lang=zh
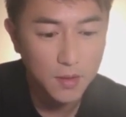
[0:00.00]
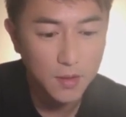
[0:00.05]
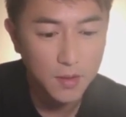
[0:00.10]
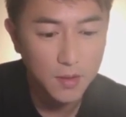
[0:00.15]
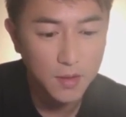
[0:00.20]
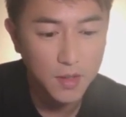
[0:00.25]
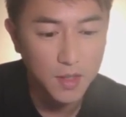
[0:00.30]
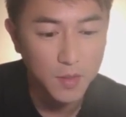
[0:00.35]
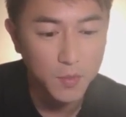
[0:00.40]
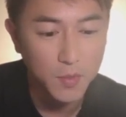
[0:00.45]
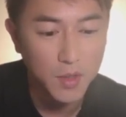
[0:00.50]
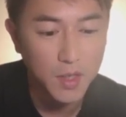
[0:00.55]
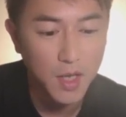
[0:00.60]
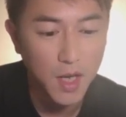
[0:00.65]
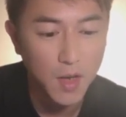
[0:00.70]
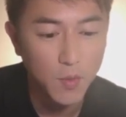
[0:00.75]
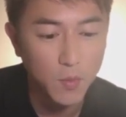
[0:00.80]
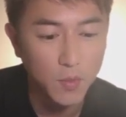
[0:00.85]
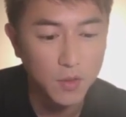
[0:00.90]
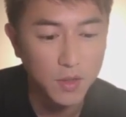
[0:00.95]
你们
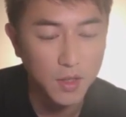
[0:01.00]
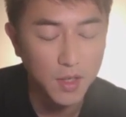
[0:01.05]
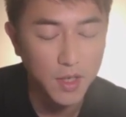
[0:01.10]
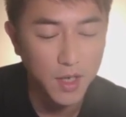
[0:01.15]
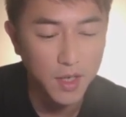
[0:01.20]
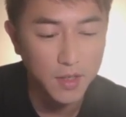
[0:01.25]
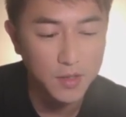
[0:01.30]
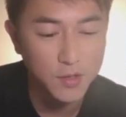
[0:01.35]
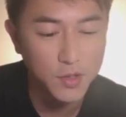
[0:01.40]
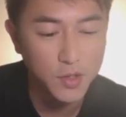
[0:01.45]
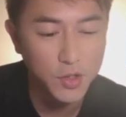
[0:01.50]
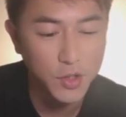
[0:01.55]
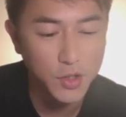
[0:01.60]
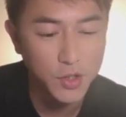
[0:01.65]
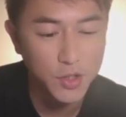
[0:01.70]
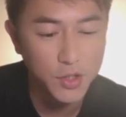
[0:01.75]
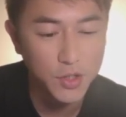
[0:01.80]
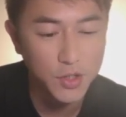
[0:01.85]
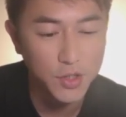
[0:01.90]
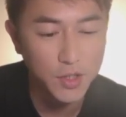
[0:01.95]
看我的脸
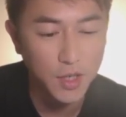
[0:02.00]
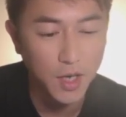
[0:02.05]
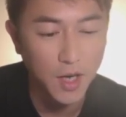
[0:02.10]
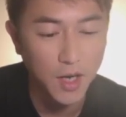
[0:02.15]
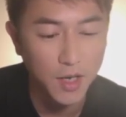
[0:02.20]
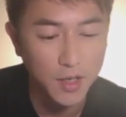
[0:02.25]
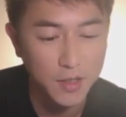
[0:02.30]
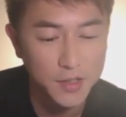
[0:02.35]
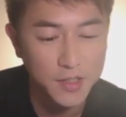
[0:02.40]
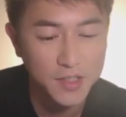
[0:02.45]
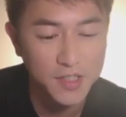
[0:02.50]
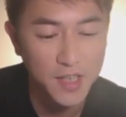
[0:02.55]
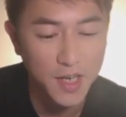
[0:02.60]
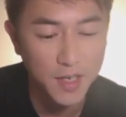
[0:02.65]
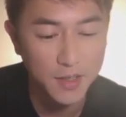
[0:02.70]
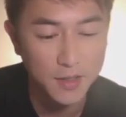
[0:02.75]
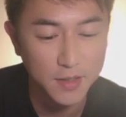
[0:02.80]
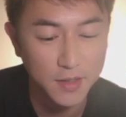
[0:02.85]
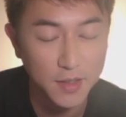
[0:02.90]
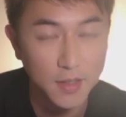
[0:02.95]
是横
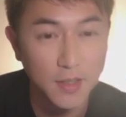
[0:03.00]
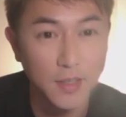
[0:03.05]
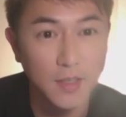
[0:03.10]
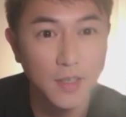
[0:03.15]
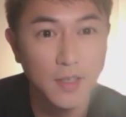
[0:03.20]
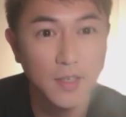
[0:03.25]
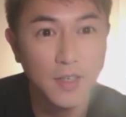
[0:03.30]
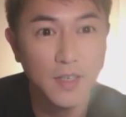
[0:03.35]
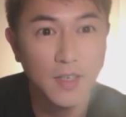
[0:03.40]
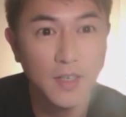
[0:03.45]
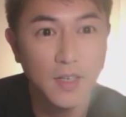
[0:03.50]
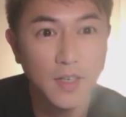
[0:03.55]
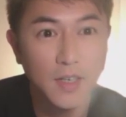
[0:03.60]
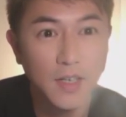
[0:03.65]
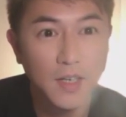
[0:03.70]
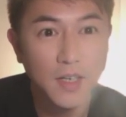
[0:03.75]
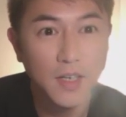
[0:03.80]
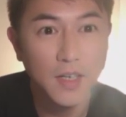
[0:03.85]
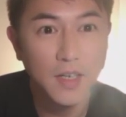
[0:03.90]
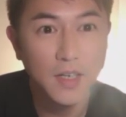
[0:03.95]
向的，
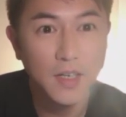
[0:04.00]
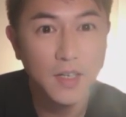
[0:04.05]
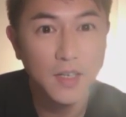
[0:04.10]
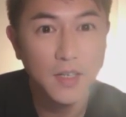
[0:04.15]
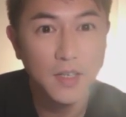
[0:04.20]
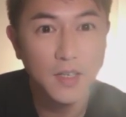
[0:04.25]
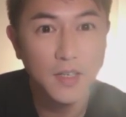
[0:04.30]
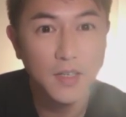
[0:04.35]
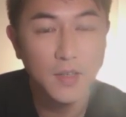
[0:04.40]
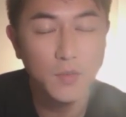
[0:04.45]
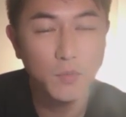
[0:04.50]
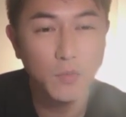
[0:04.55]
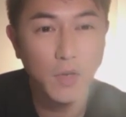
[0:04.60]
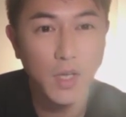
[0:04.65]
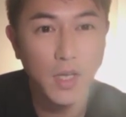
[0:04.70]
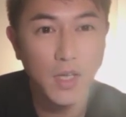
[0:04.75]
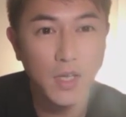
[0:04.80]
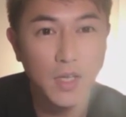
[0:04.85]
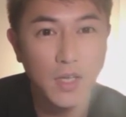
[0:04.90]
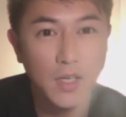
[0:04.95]
因
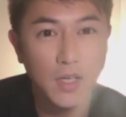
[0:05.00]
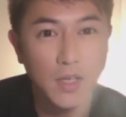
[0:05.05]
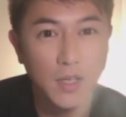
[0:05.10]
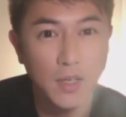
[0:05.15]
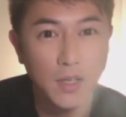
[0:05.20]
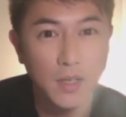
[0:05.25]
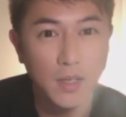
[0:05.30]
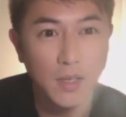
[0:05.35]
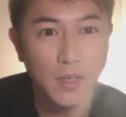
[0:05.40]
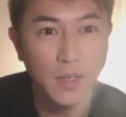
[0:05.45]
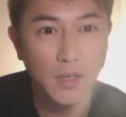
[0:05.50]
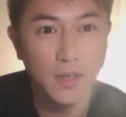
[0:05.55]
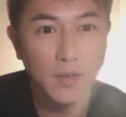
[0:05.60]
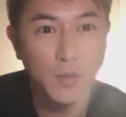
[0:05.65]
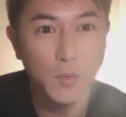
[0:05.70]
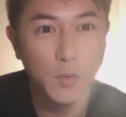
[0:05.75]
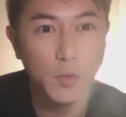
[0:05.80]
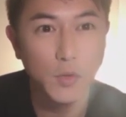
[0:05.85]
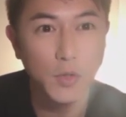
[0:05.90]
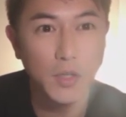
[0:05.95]
为
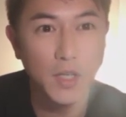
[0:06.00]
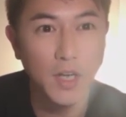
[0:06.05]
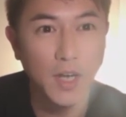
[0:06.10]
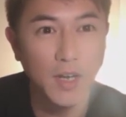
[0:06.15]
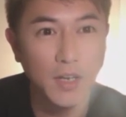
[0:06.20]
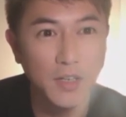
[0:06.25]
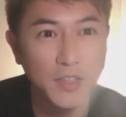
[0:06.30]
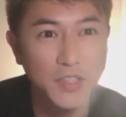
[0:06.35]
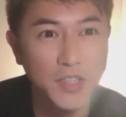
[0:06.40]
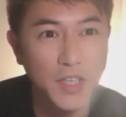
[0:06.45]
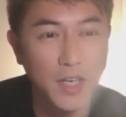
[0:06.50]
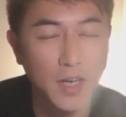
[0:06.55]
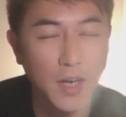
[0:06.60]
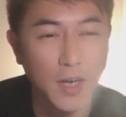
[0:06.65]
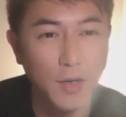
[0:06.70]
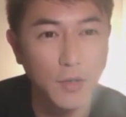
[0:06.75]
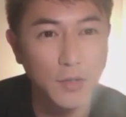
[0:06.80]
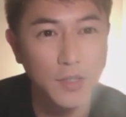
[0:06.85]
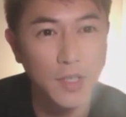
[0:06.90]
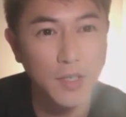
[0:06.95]
我觉得横向
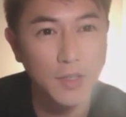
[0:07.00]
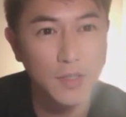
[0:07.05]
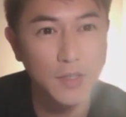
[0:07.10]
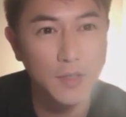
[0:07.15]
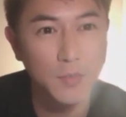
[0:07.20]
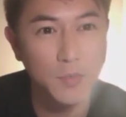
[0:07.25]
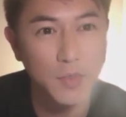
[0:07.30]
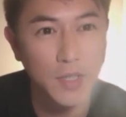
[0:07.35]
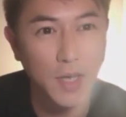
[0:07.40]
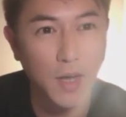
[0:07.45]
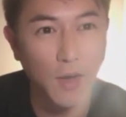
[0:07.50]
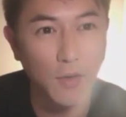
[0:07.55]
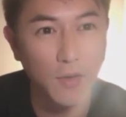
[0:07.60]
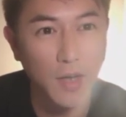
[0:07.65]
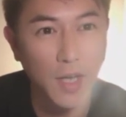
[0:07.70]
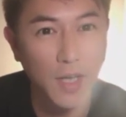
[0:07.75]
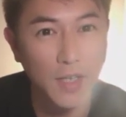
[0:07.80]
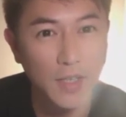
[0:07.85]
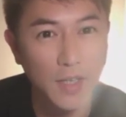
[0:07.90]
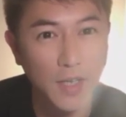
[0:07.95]
好像是比较好
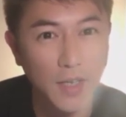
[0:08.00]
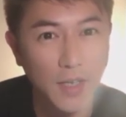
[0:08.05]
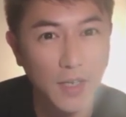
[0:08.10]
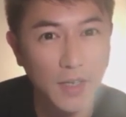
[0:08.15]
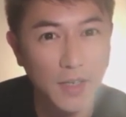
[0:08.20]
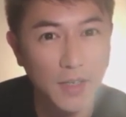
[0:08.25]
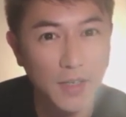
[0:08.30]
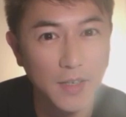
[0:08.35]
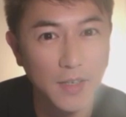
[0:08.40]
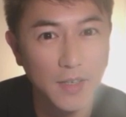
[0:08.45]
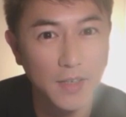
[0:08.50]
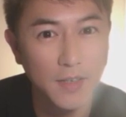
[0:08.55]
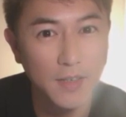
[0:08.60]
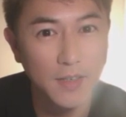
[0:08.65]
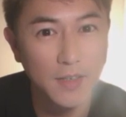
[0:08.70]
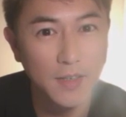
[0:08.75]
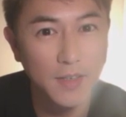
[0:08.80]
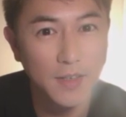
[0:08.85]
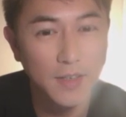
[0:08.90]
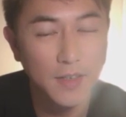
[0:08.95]
看呢。
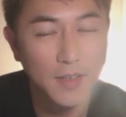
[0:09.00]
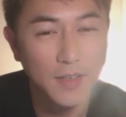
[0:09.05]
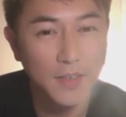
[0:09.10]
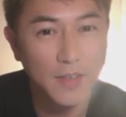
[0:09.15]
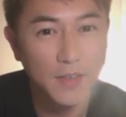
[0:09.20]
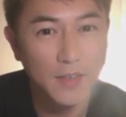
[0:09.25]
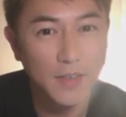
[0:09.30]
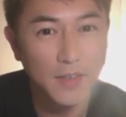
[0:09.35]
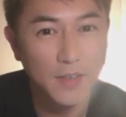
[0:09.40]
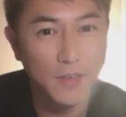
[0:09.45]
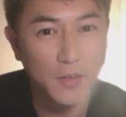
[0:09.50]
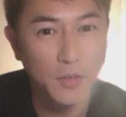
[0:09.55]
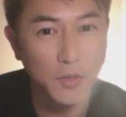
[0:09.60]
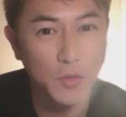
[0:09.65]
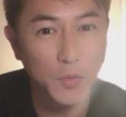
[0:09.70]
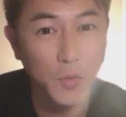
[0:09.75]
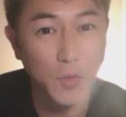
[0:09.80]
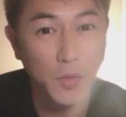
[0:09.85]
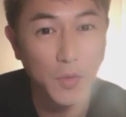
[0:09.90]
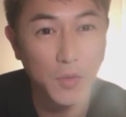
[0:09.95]
哦，
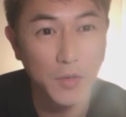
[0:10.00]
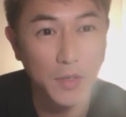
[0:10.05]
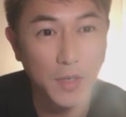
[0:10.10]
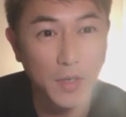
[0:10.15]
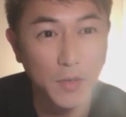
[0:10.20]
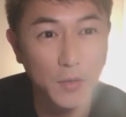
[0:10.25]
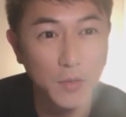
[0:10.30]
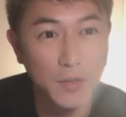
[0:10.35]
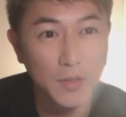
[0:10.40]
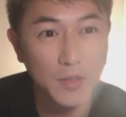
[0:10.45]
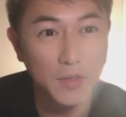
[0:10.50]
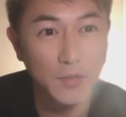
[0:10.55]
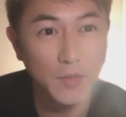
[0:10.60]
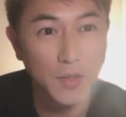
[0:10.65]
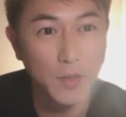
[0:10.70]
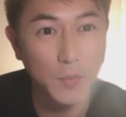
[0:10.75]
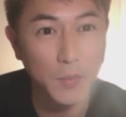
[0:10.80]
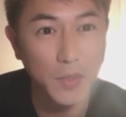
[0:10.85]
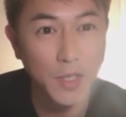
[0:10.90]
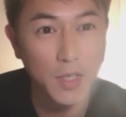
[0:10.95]
对哦，然后因为你
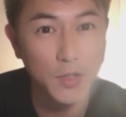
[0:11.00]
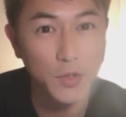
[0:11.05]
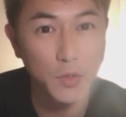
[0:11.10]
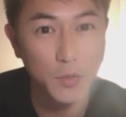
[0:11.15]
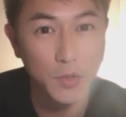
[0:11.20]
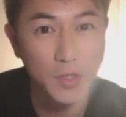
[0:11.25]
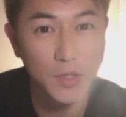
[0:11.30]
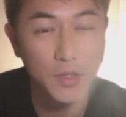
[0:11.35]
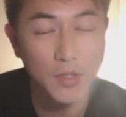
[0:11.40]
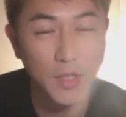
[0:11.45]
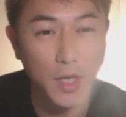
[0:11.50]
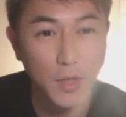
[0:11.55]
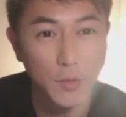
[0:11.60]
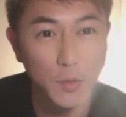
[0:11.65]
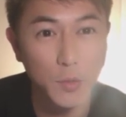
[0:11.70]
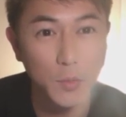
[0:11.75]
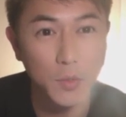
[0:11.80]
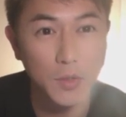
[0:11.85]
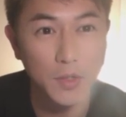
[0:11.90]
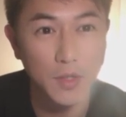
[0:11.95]
们拿手机是打
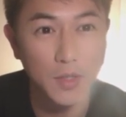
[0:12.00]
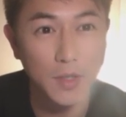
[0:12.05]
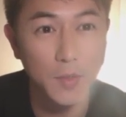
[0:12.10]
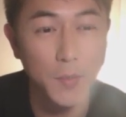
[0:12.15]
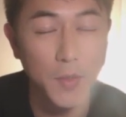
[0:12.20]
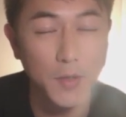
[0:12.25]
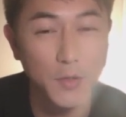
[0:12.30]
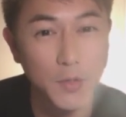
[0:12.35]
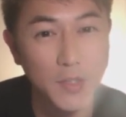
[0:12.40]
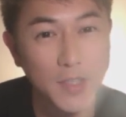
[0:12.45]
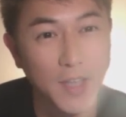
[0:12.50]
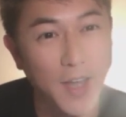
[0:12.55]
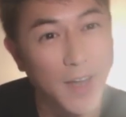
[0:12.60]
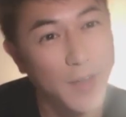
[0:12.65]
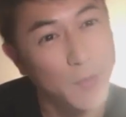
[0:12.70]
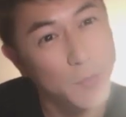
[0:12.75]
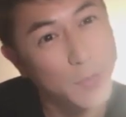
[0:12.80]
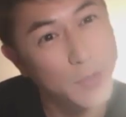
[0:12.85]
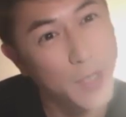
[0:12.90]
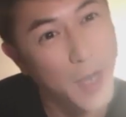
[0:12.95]
竖的，你把手机打
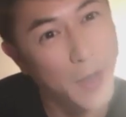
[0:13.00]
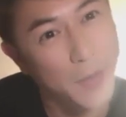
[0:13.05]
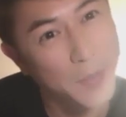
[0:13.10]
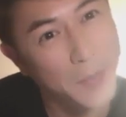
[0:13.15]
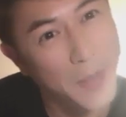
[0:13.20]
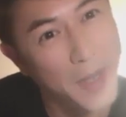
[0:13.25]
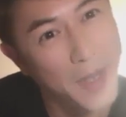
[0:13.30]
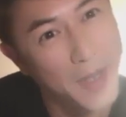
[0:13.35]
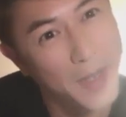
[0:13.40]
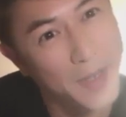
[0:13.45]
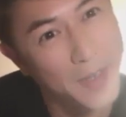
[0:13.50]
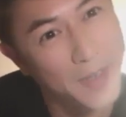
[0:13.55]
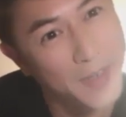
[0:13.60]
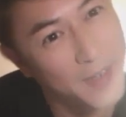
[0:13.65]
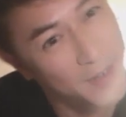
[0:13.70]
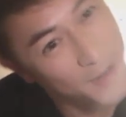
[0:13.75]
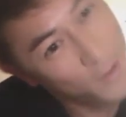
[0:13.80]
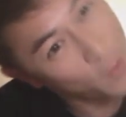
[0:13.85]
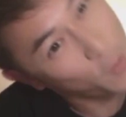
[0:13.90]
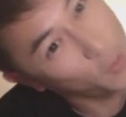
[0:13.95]
横不就好了吗？
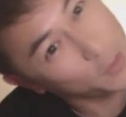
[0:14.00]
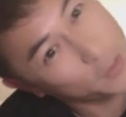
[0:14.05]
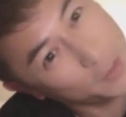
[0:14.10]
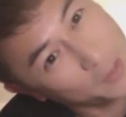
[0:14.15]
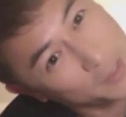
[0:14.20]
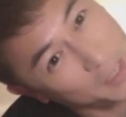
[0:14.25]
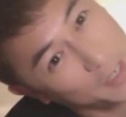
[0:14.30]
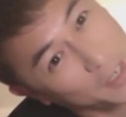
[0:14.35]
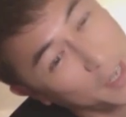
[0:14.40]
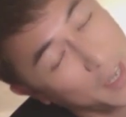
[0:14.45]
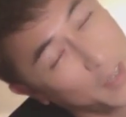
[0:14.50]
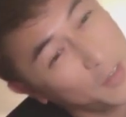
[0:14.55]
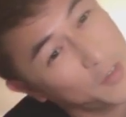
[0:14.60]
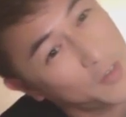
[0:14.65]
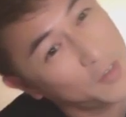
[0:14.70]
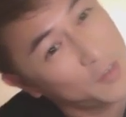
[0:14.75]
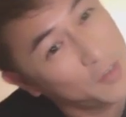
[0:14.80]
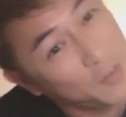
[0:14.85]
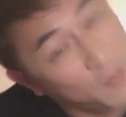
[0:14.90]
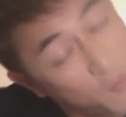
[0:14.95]
或者是这样看哦，